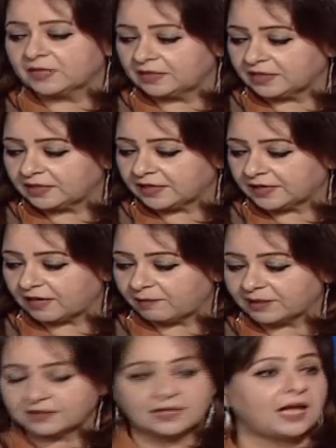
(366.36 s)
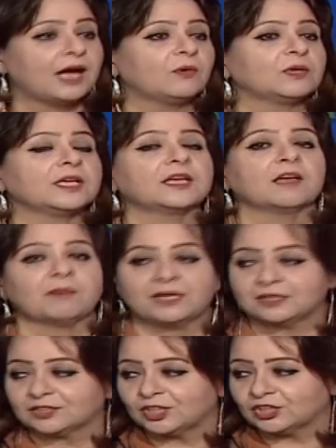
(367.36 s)
لاجاباتنا او
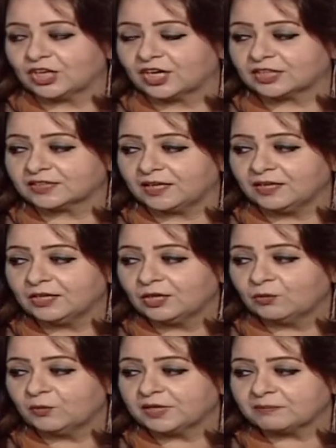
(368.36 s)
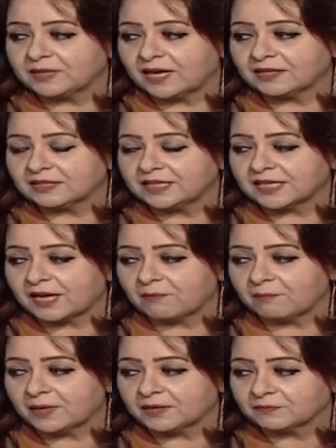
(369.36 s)
الاجابات النهارده ونبدا
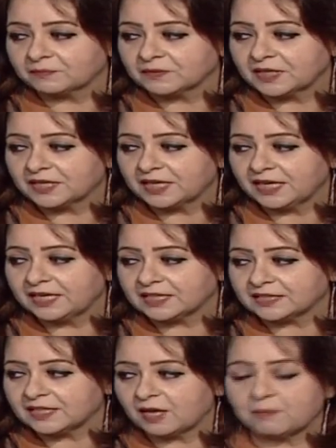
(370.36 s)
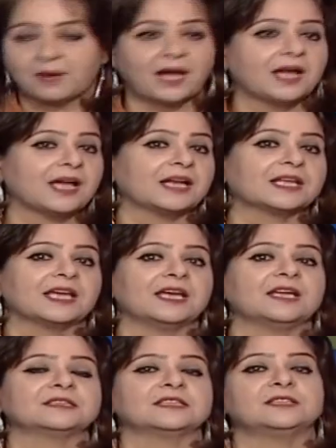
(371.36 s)
نكمل رحلتنا مع
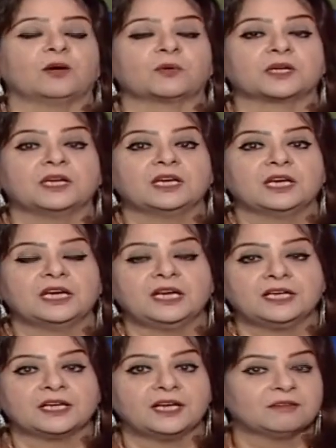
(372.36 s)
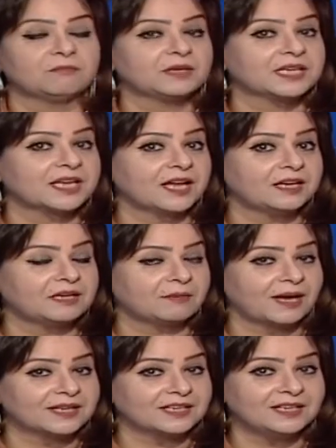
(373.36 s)
الجهاز الدوري احنا بنتكلم
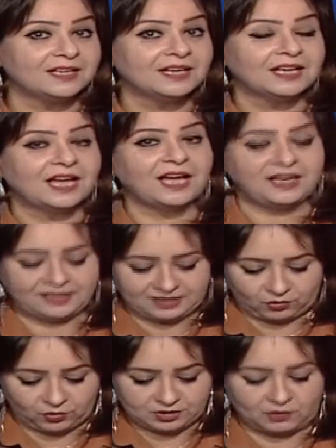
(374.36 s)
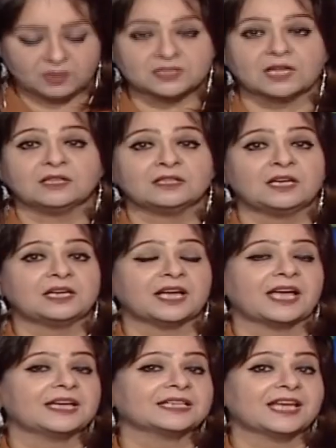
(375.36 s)
عن ايه احنا كنا وصلنا
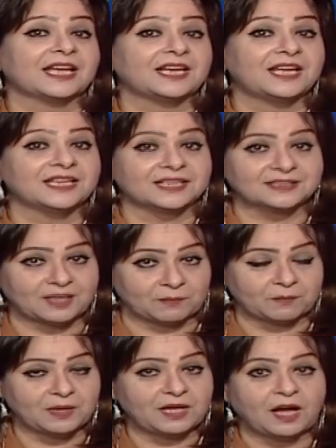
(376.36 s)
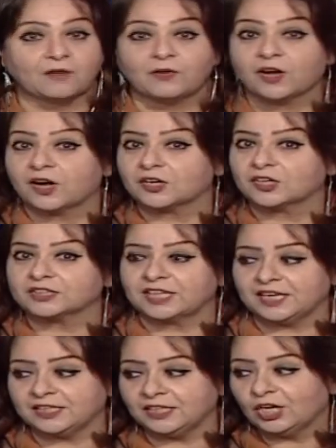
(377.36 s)
لغايه خلايا الدم افكرك
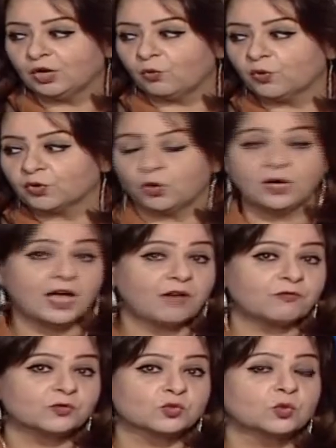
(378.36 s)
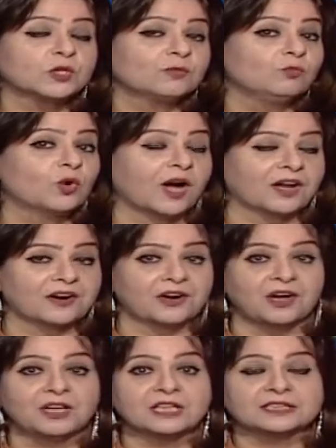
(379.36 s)
تاني ونقولها في صوره مقارنه
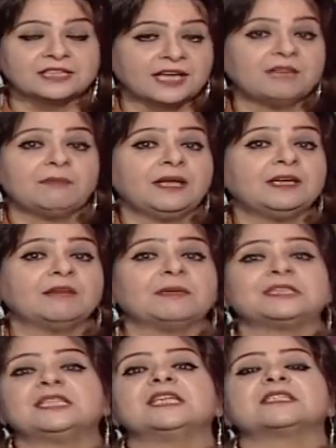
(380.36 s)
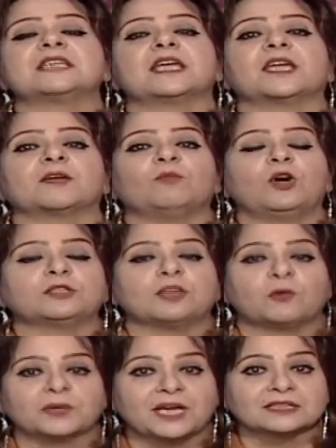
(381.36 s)
دايما لما تيجي تذاكر
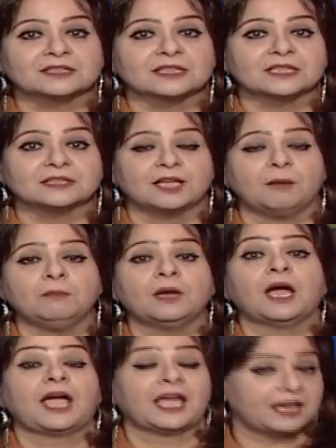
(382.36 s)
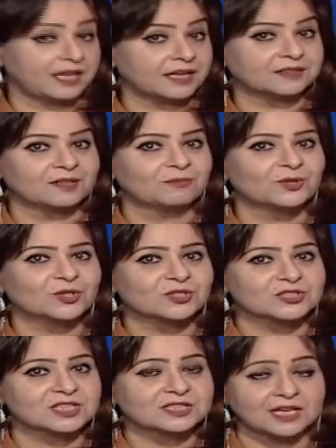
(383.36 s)
محتويات الدم خلايا الدم
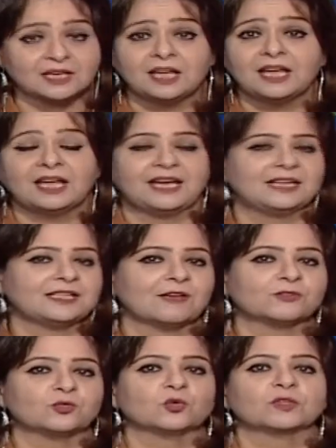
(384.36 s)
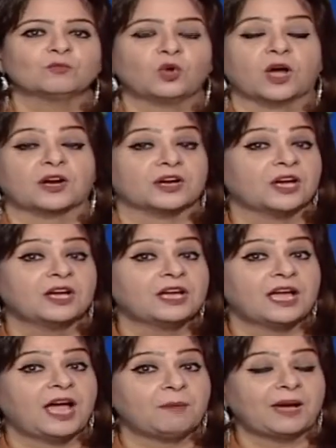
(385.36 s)
خصيصا هاتها في صوره مقارنه
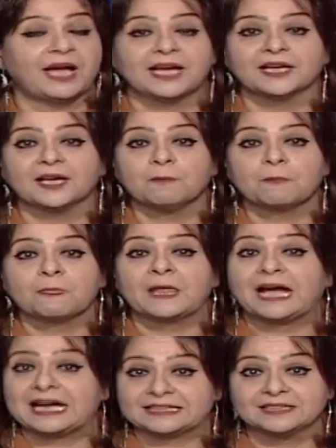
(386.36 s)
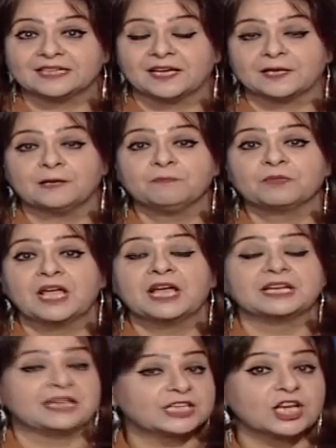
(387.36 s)
اهم حاجه عددها ايه
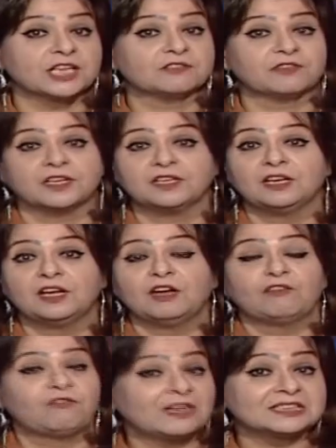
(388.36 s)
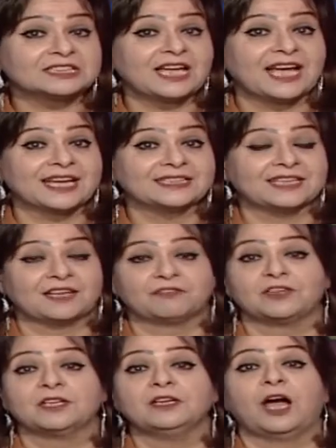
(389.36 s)
نشأت فين فترة حياتها
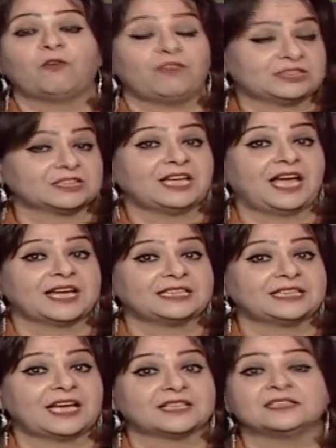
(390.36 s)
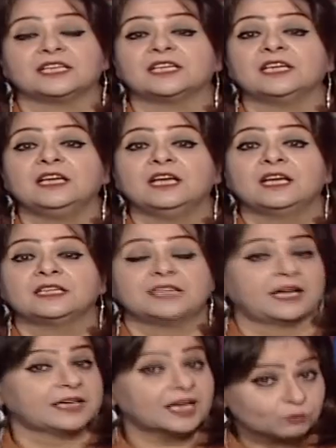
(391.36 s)
فين أو فترة حياتها قد إيه
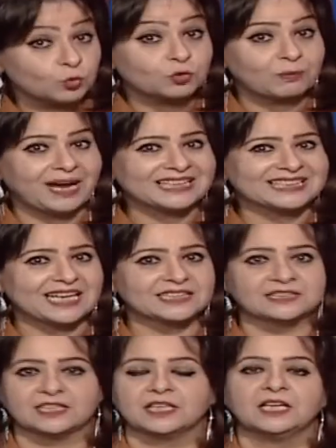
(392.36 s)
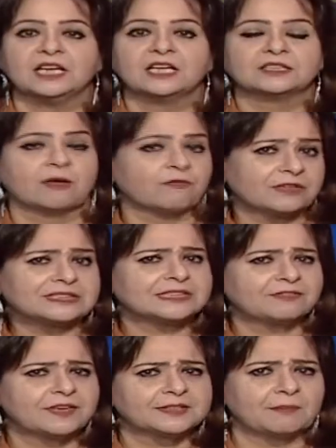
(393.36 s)
يعني هتموت بعد قد إيه طب في
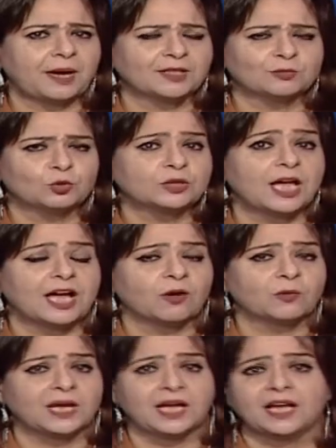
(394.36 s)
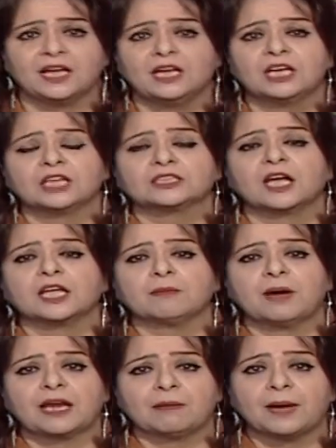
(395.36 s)
استفادة بعد موتها أو لأ طيب
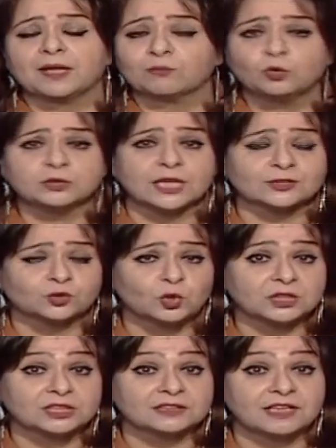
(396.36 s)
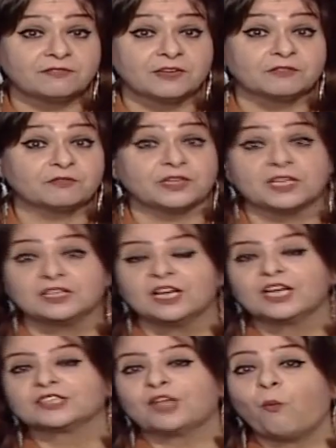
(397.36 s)
لما هتموت هتروح تتدفن فين
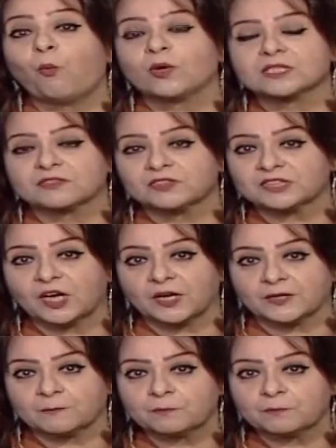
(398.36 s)
طب وظيفتها إيه